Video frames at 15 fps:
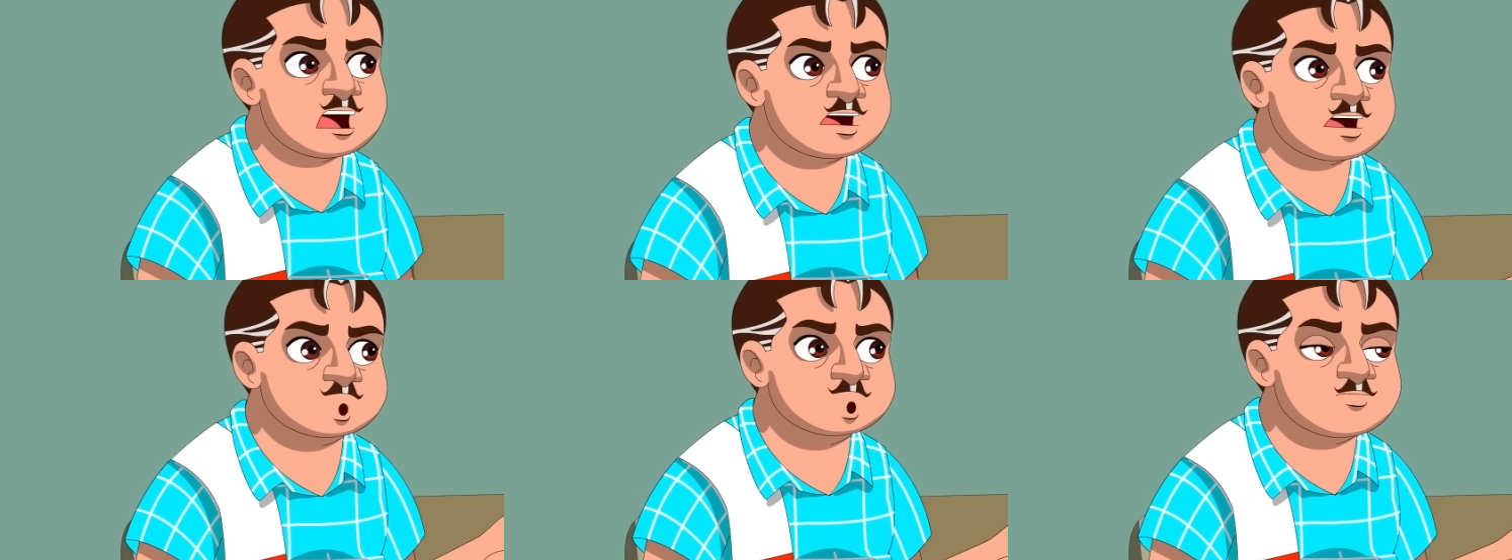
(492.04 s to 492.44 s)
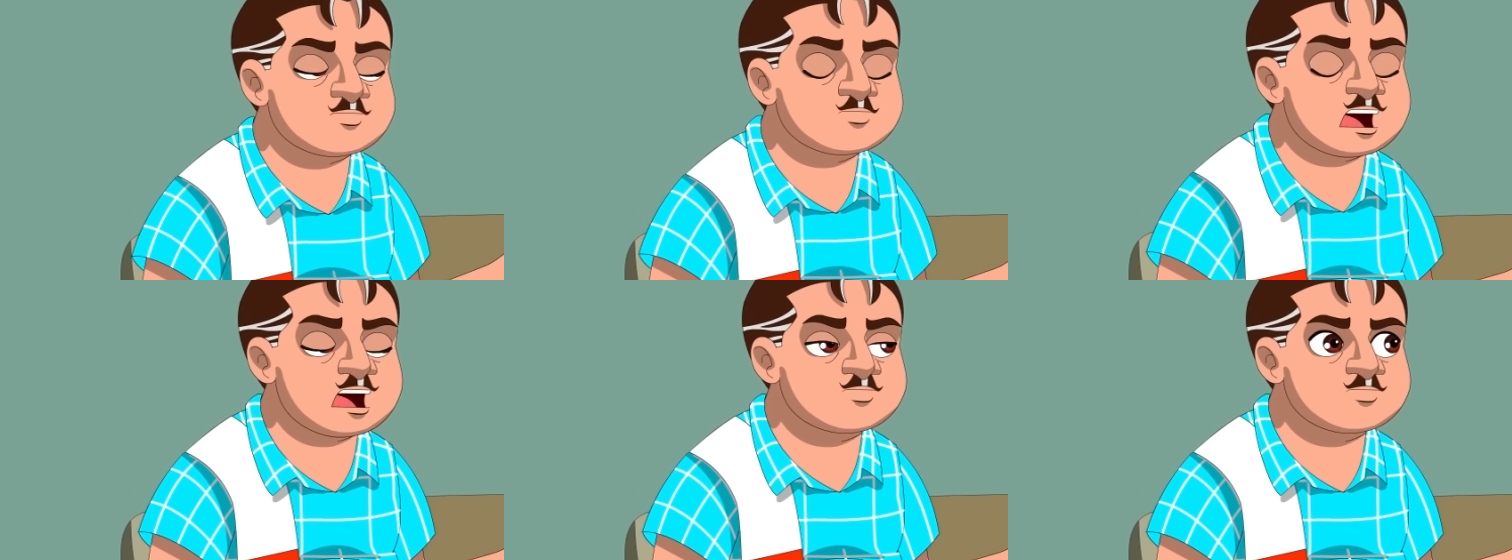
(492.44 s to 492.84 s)

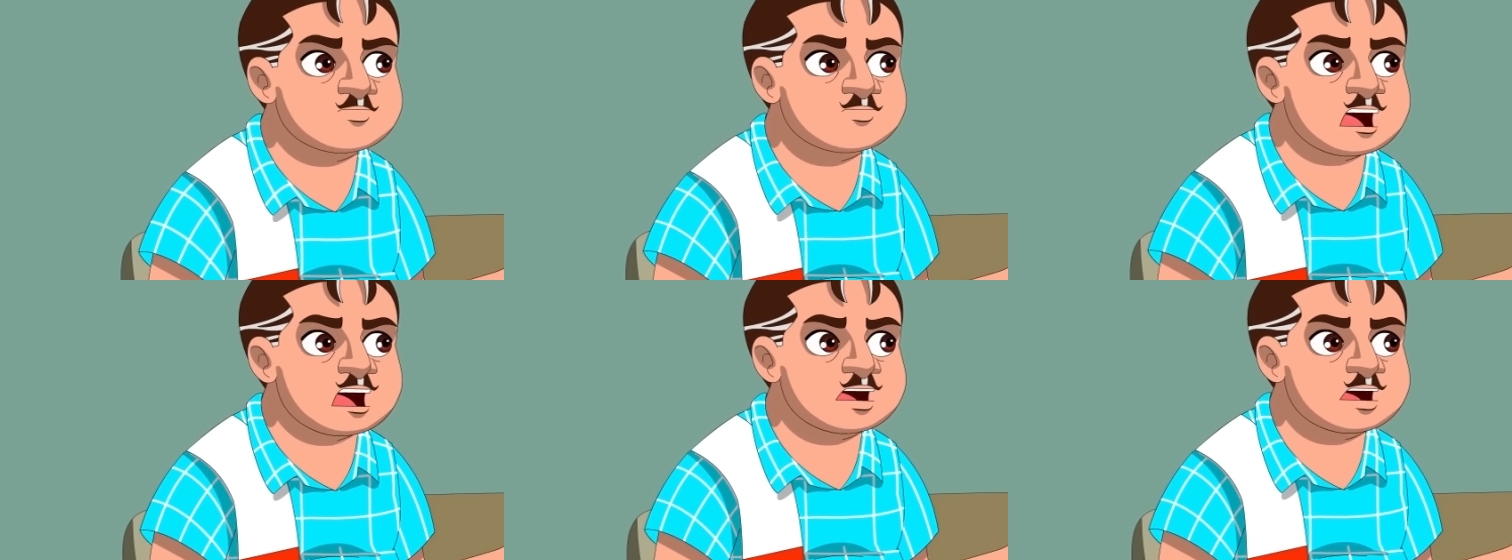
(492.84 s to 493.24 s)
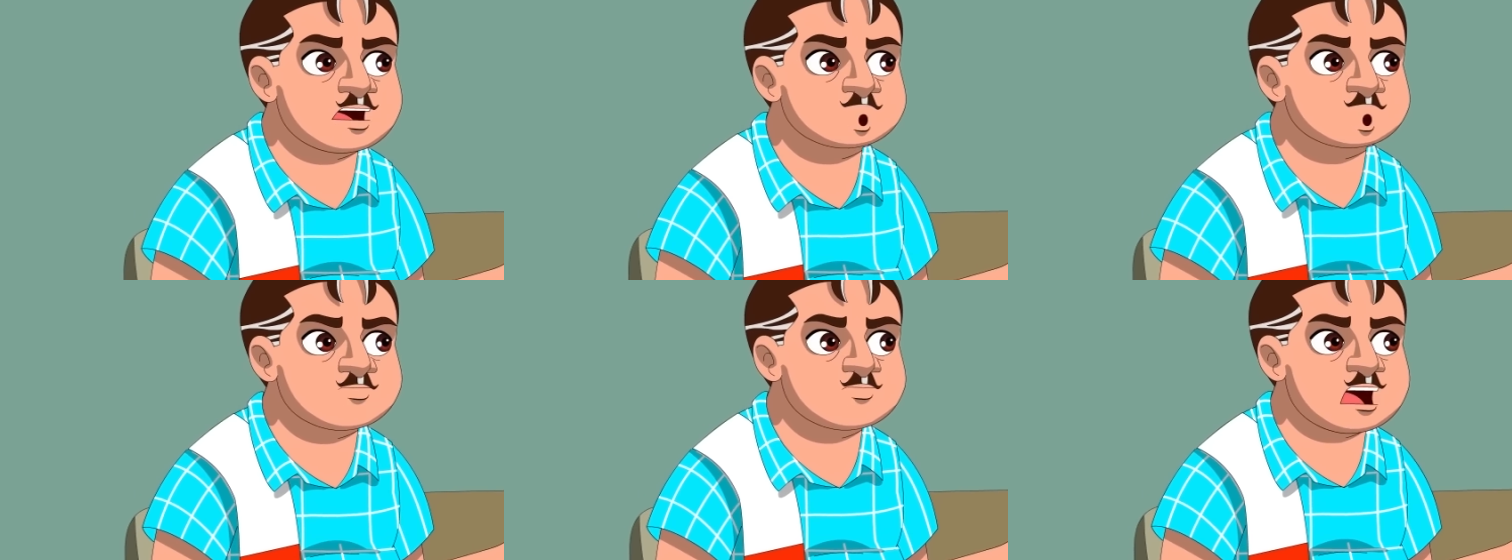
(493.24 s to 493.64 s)
அப்படியோ
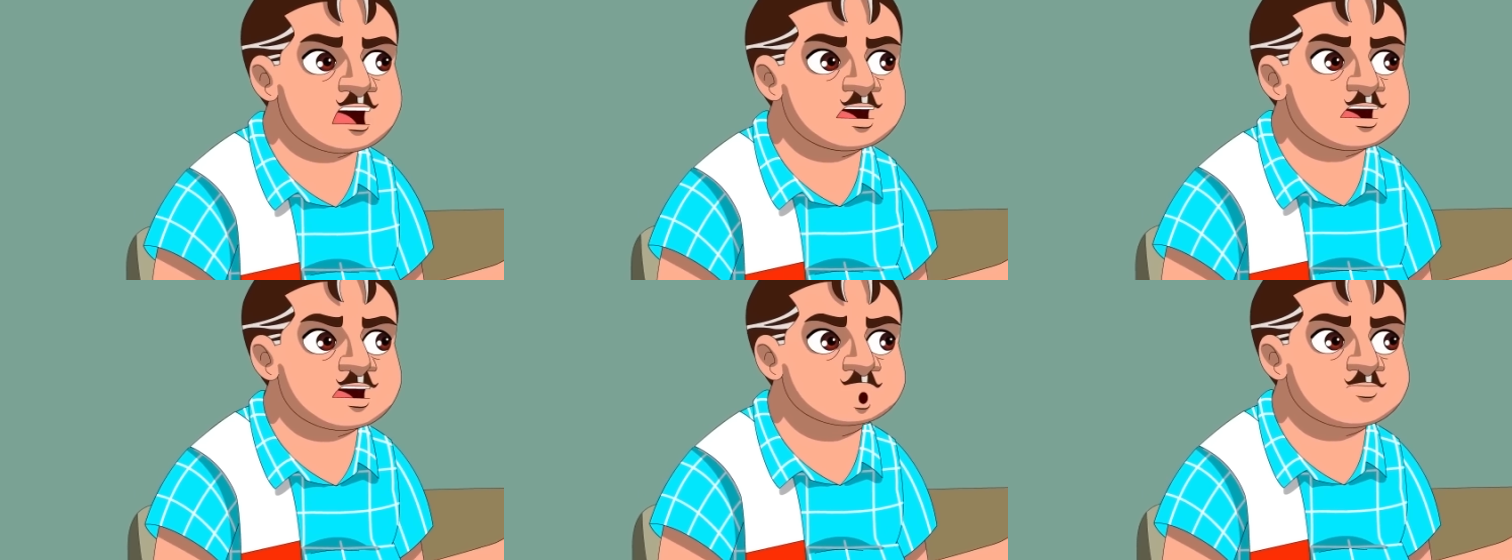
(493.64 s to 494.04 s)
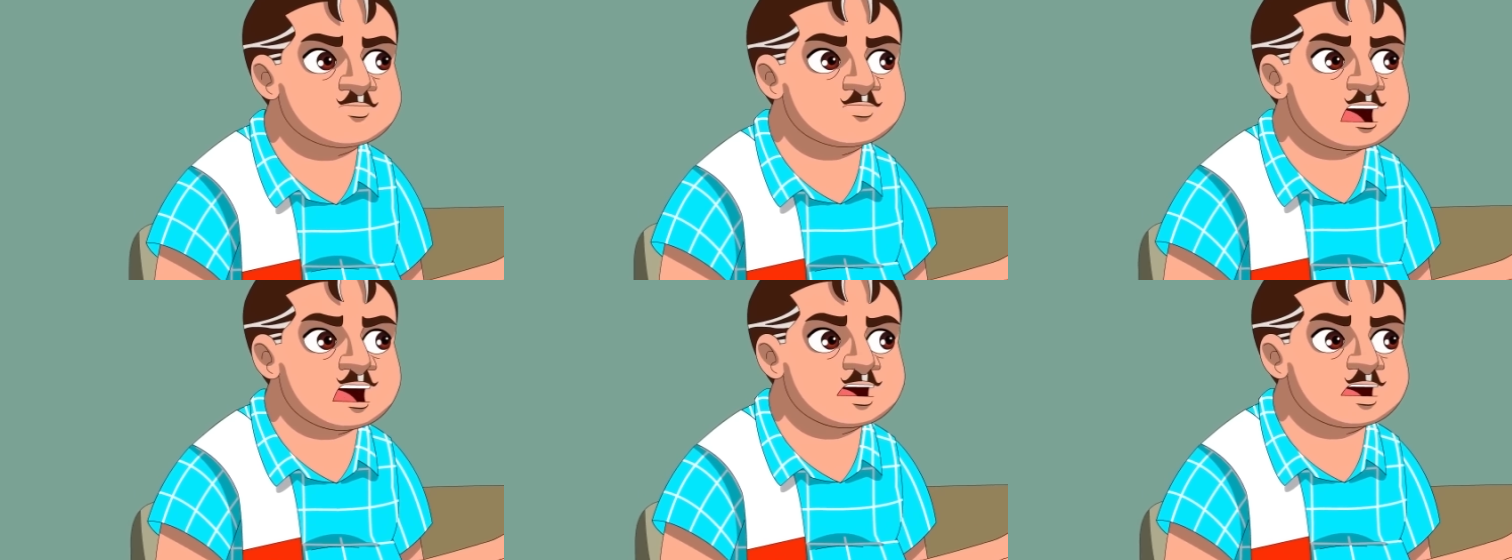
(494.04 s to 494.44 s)
வலது கை இடது கை